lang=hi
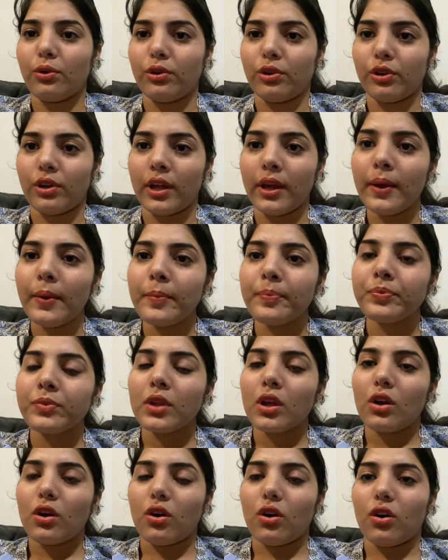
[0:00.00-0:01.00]
उन्होंने
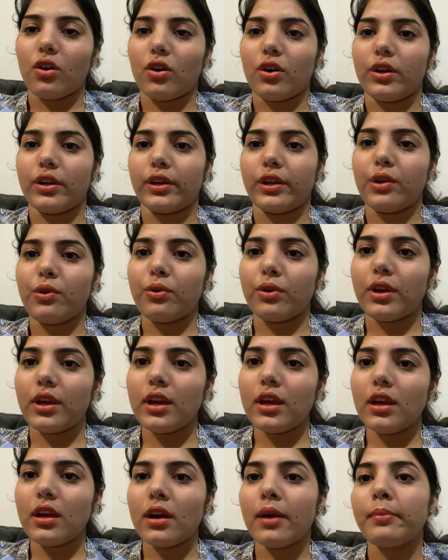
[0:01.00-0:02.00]
और
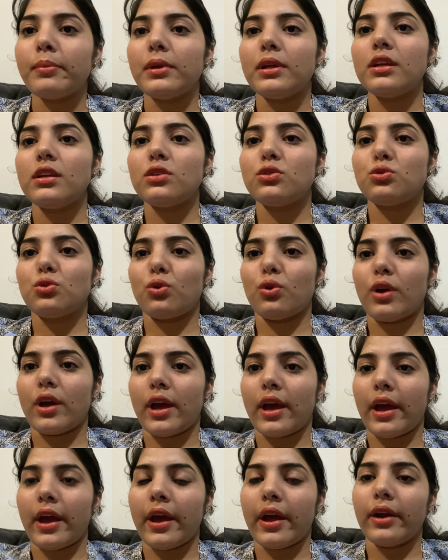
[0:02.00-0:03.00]
क्योंकि अभी जो
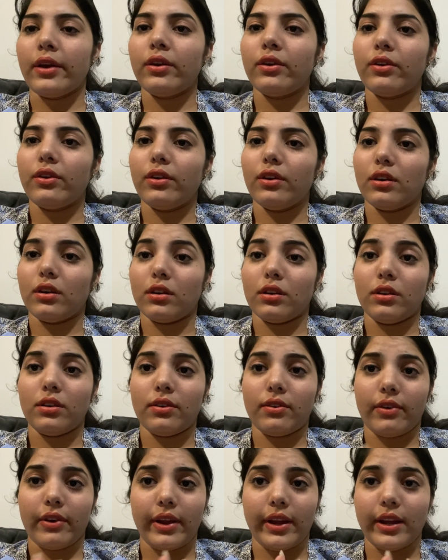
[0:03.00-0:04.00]
है
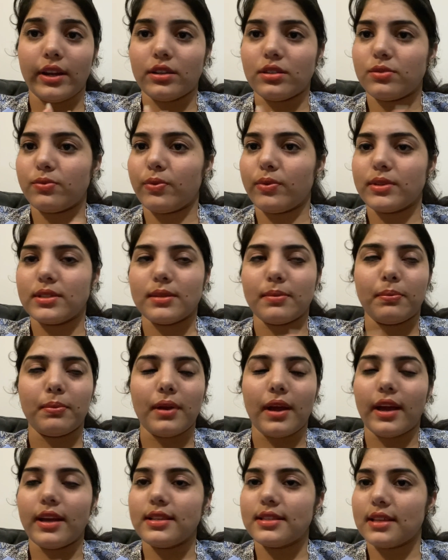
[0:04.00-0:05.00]
ट्रेड्स
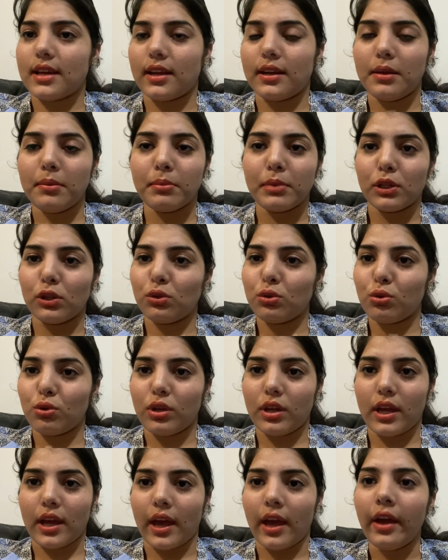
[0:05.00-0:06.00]
सप्लाई सारी बंद
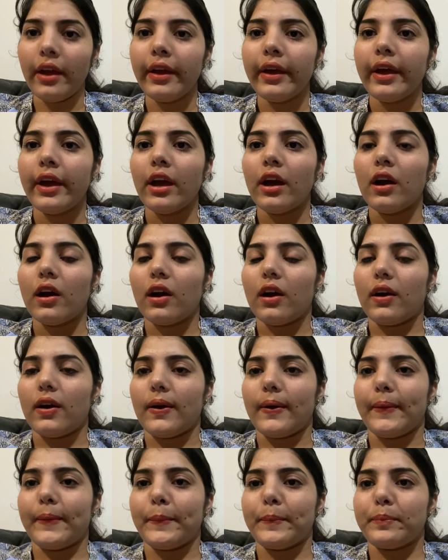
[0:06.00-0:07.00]
हुई है
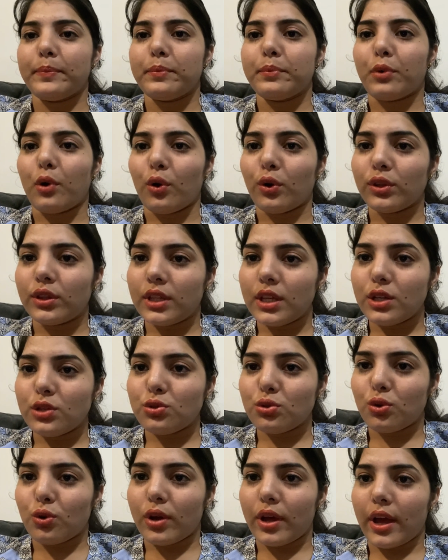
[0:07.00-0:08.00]
बहुत ही
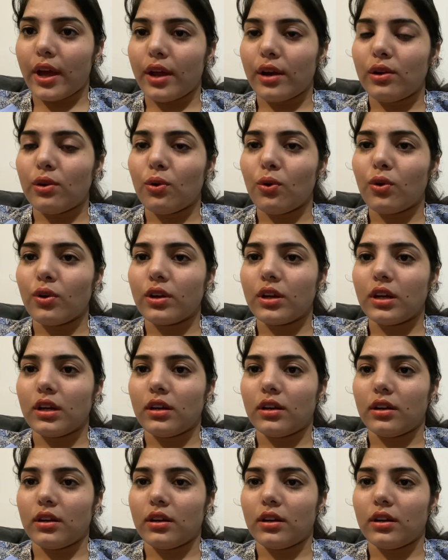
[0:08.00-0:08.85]
जो है लोग